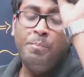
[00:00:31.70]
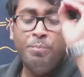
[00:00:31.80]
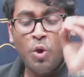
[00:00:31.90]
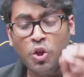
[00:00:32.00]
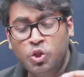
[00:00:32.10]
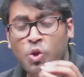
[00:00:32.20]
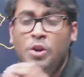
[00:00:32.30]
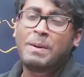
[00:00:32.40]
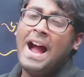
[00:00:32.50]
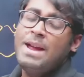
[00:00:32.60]
প্রচুর
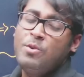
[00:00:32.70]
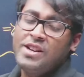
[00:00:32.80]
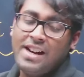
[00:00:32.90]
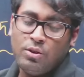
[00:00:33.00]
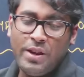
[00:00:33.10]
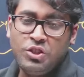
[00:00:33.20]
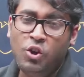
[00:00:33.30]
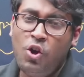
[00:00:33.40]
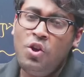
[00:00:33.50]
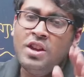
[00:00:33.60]
ভাই বোনেরা
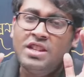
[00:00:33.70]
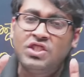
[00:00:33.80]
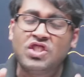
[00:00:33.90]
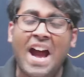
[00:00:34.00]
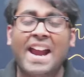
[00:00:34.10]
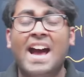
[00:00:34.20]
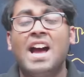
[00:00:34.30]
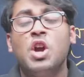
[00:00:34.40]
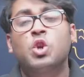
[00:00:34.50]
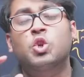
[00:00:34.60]
রয়েছে যারা
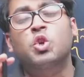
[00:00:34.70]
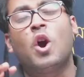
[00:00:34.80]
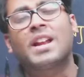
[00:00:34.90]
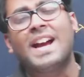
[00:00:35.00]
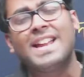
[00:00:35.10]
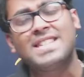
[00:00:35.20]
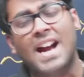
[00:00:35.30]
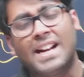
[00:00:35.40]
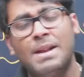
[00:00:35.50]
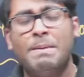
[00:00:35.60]
সরকারি
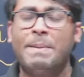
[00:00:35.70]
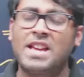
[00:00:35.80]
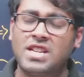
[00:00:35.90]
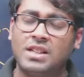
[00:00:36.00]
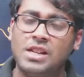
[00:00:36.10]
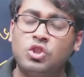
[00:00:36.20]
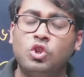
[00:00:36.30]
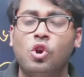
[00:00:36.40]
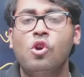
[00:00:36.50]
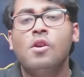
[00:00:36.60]
চাকরির প্রিপারেশান নিচ্ছ
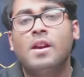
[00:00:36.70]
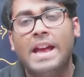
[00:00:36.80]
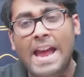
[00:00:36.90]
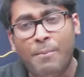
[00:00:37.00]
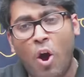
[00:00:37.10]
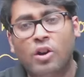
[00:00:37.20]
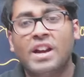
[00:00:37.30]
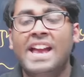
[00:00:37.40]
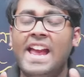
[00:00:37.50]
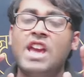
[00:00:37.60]
এবং
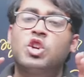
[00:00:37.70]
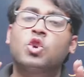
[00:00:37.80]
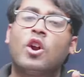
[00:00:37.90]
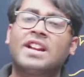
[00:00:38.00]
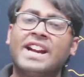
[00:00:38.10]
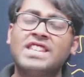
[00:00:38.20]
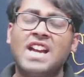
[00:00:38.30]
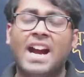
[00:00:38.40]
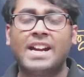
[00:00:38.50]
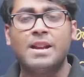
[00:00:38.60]
এই সরকারি
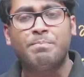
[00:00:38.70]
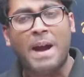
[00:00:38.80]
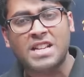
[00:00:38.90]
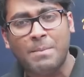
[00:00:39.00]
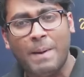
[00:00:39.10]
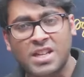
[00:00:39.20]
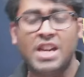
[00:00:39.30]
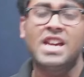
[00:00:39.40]
চাকরির পাশাপাশি